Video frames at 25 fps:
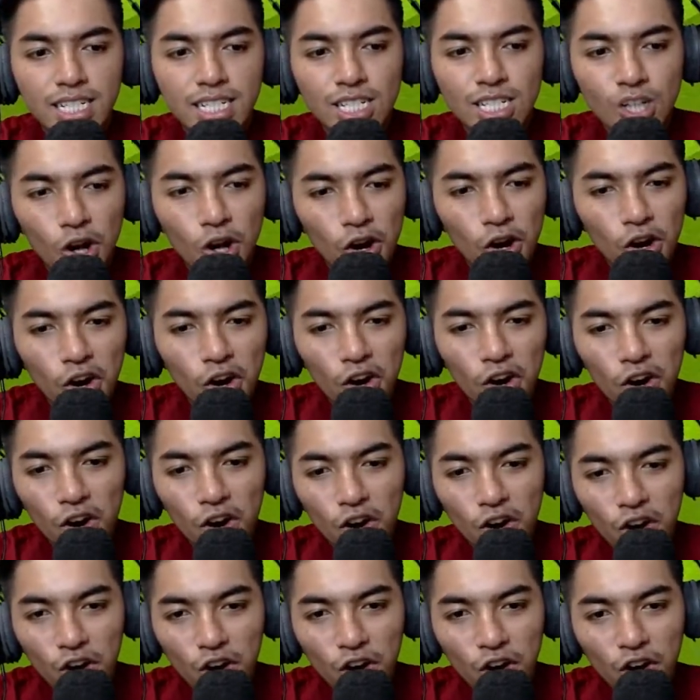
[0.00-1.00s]

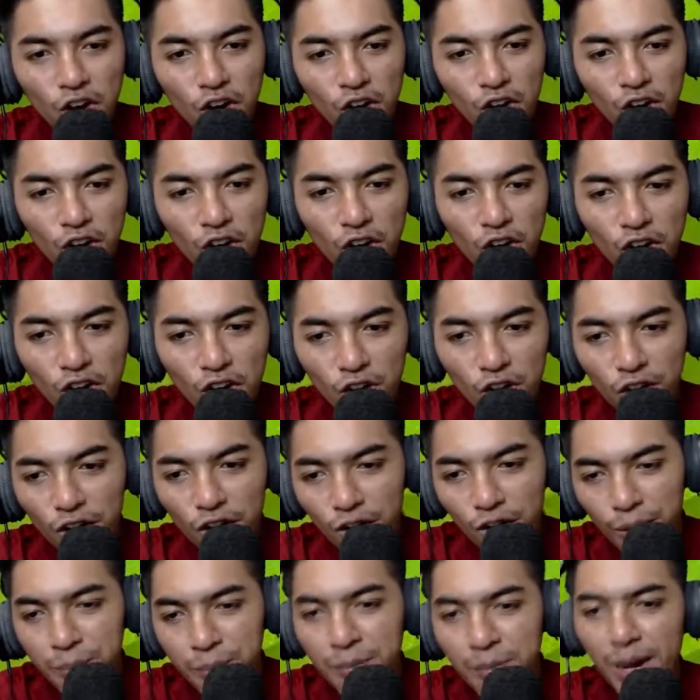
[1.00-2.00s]

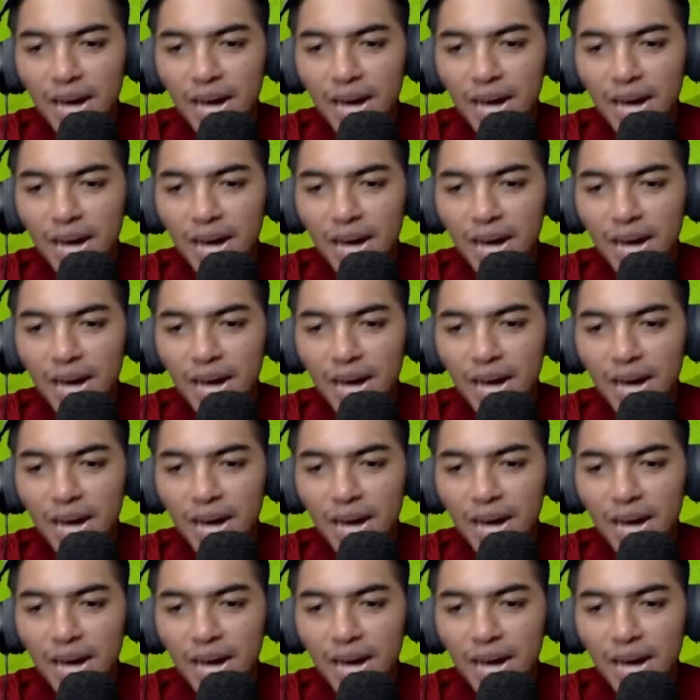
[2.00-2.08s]
Gol.